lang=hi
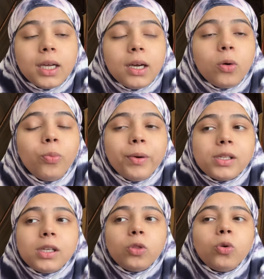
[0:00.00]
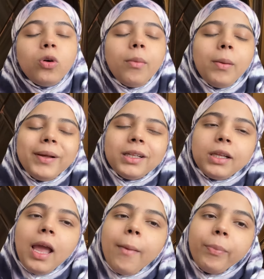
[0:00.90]
था ऊपर से तो हमें पता था
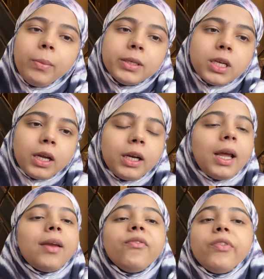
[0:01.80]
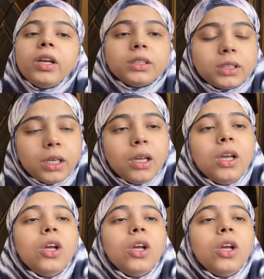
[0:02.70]
कि एप्पल में जाके टाइम वेस्ट है